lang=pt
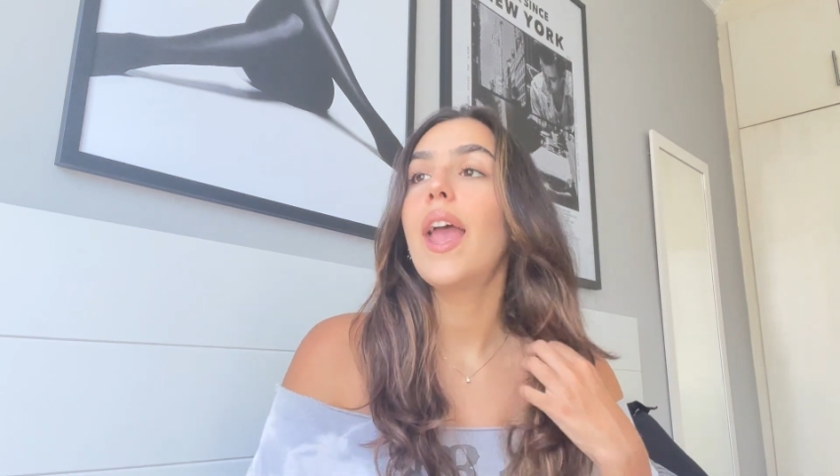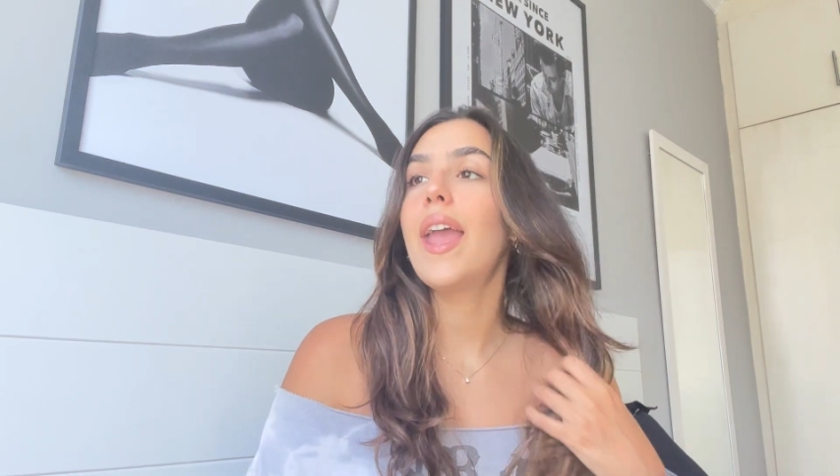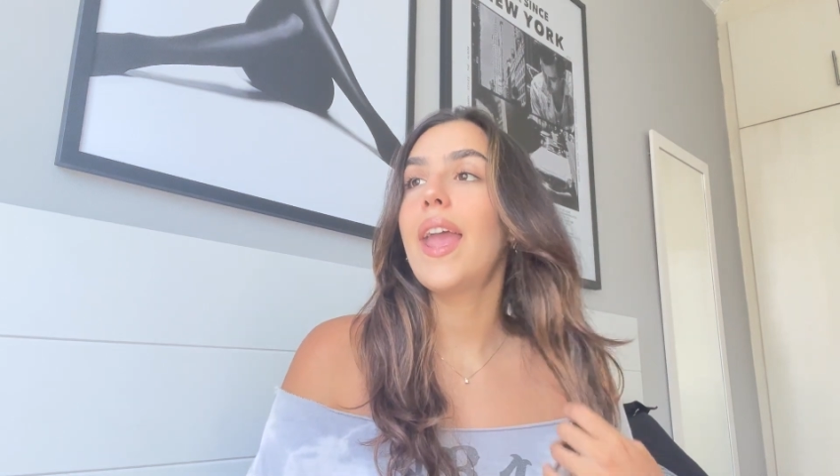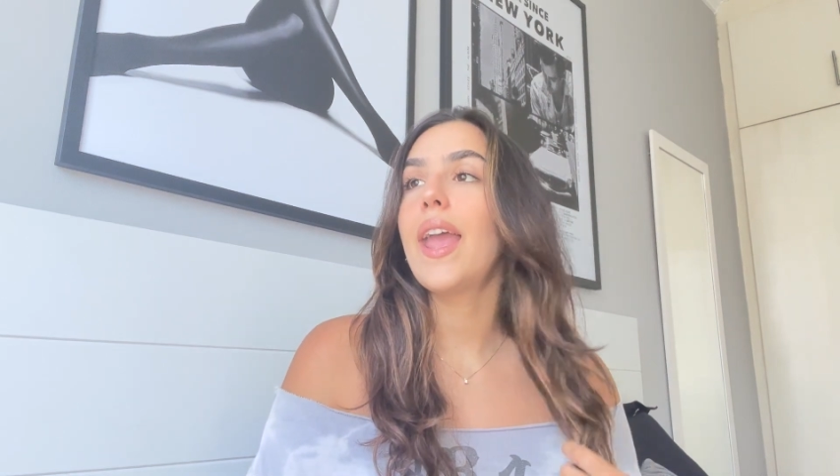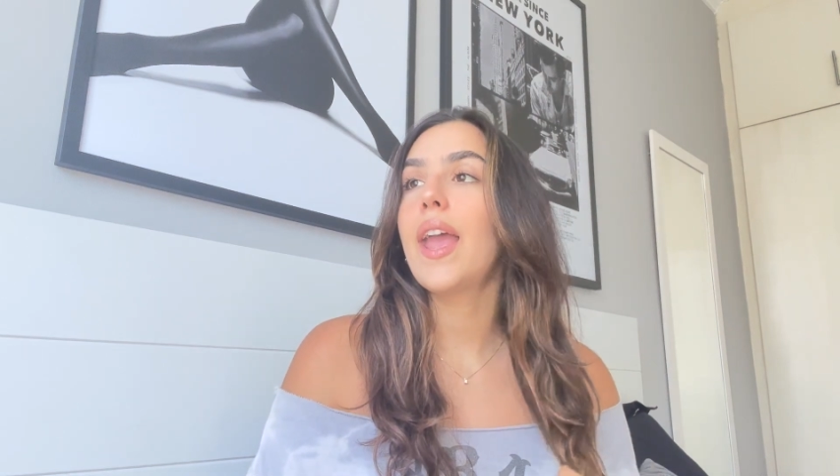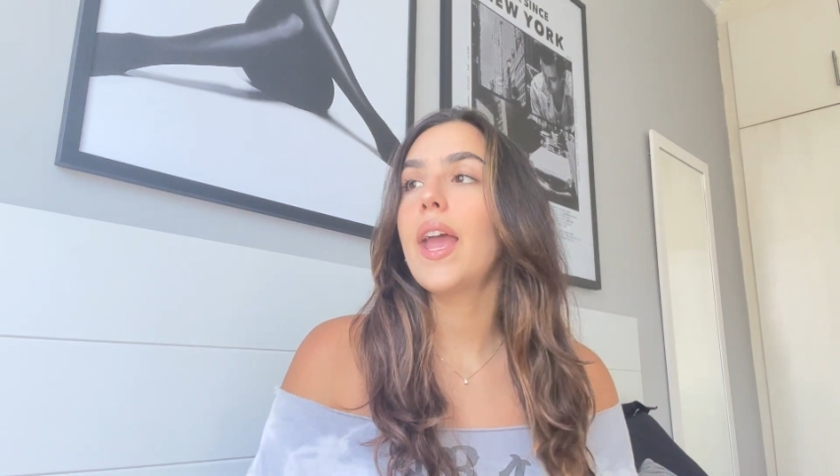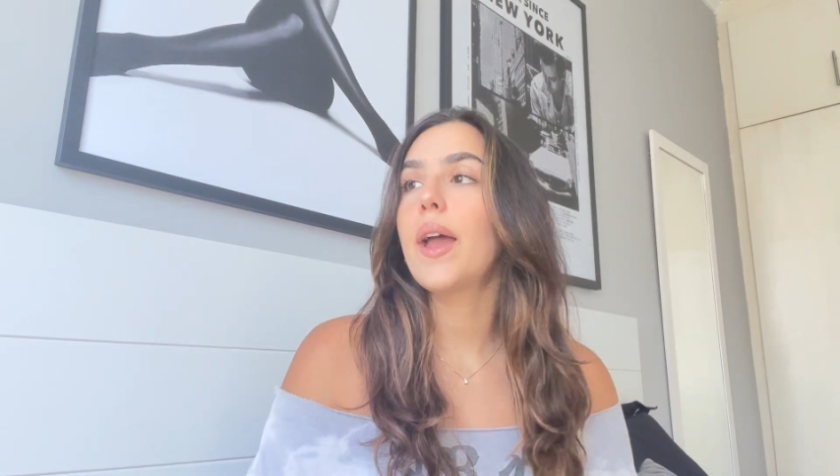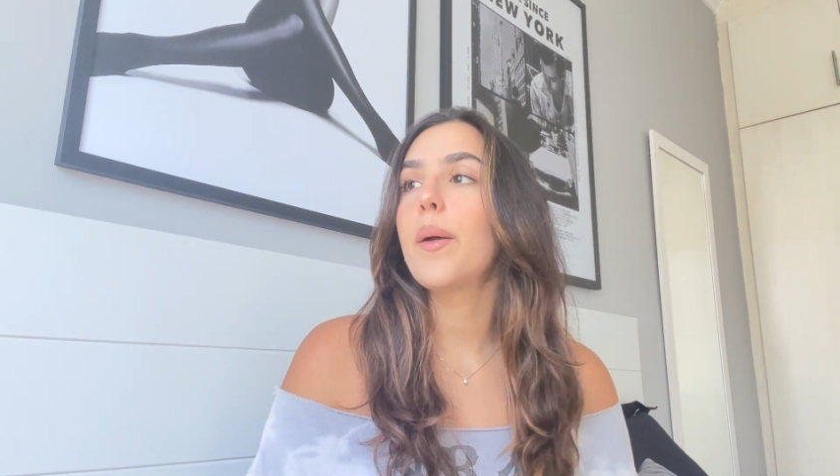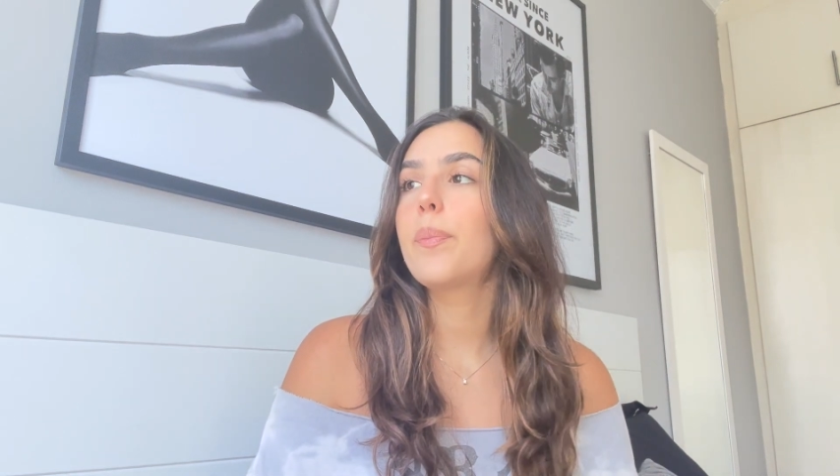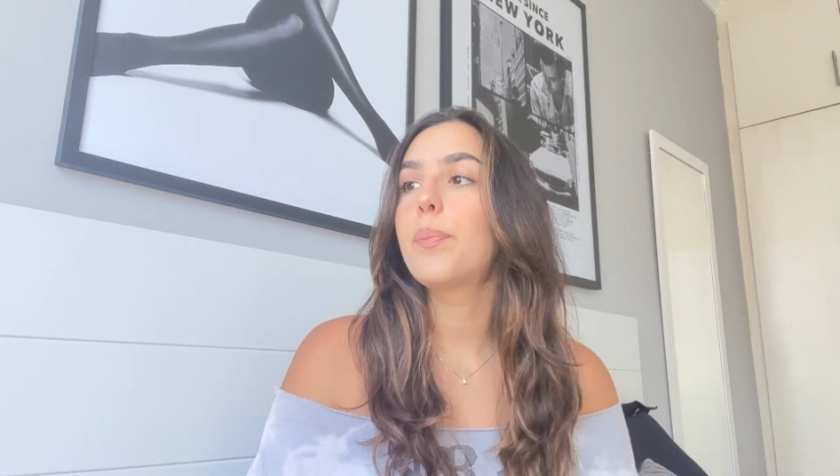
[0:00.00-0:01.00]

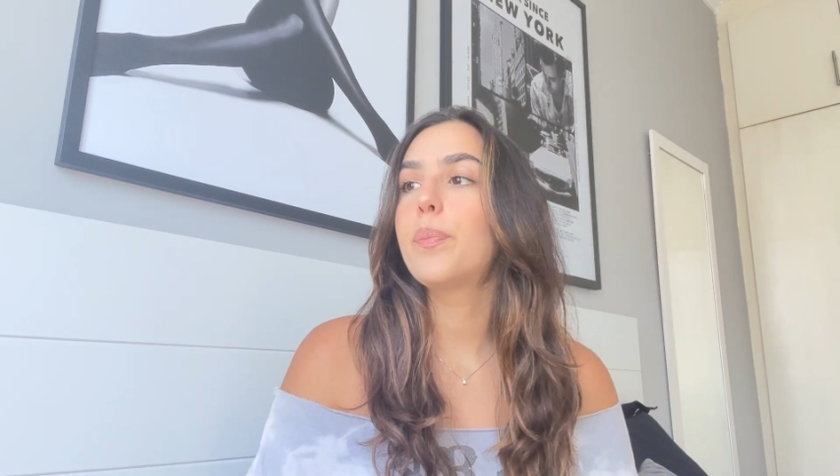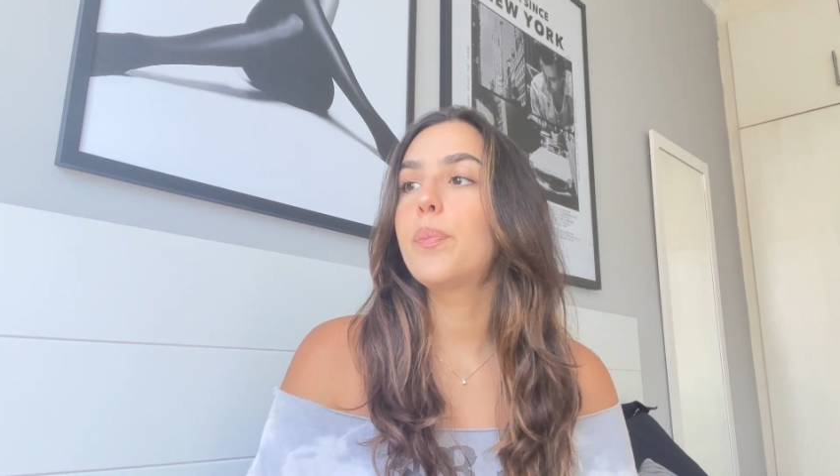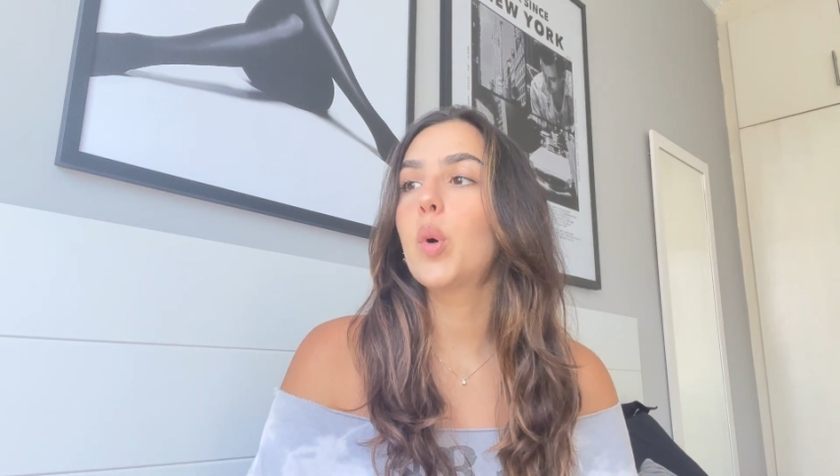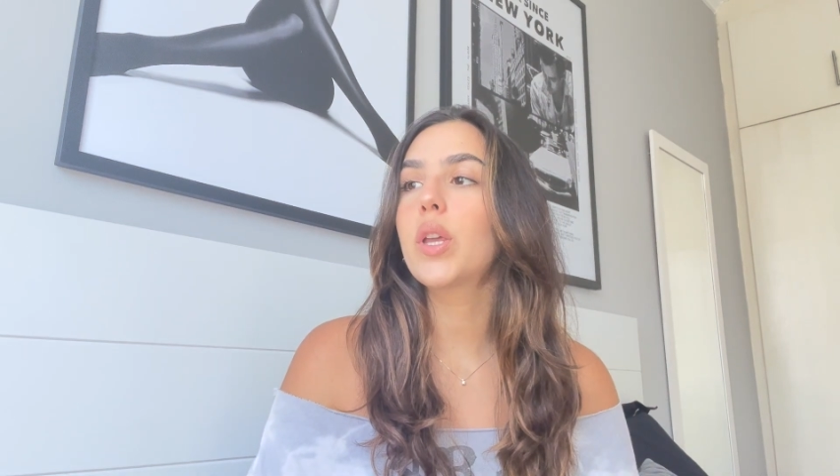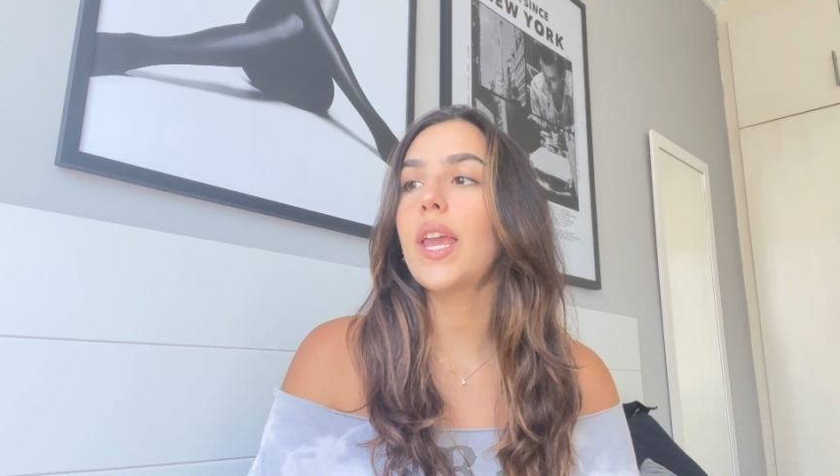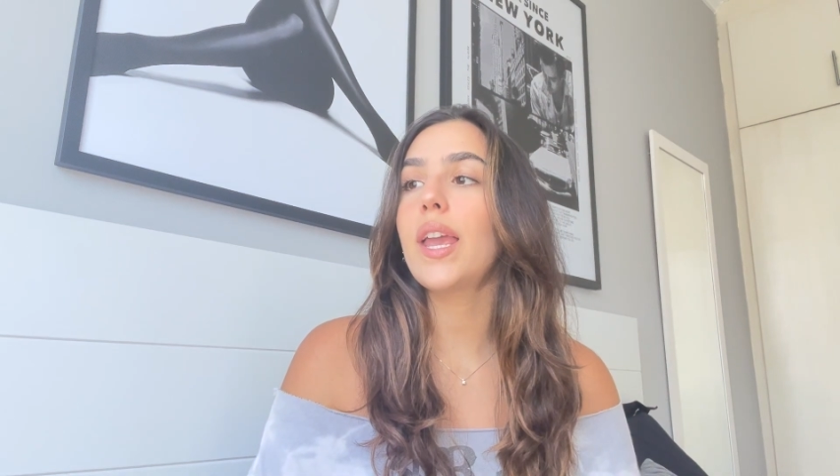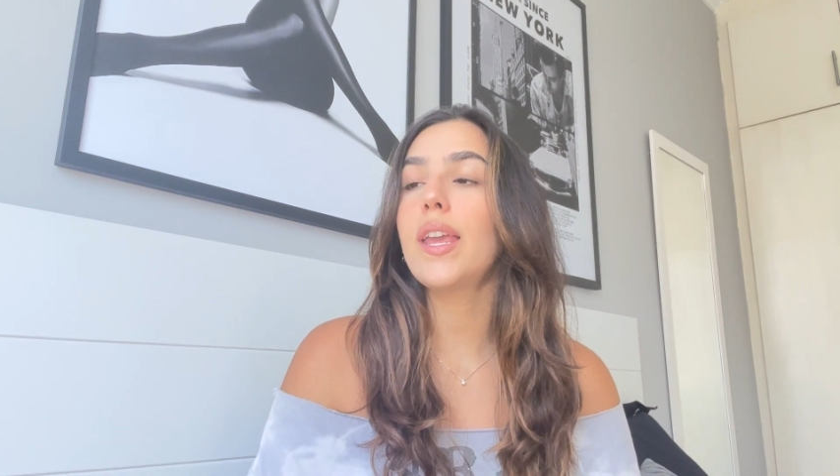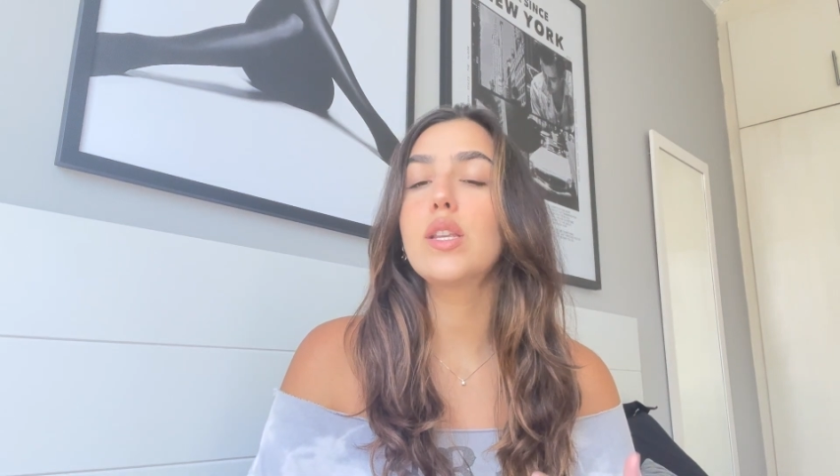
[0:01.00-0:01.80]
é... porque